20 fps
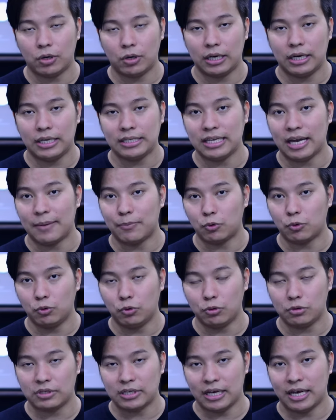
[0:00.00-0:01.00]
करने से आपको
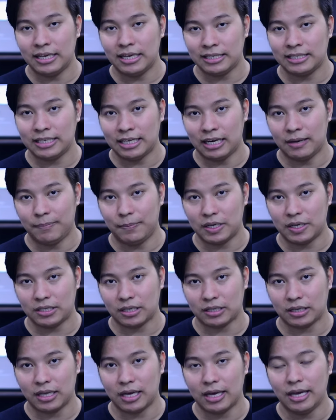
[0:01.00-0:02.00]
नुकसान ही झेलना पड़
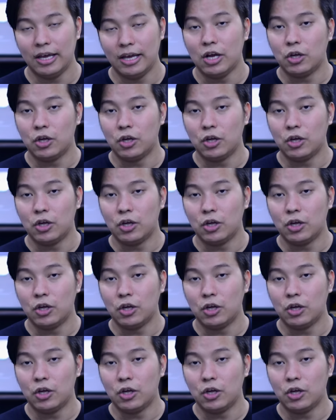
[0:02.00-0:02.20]
सकता है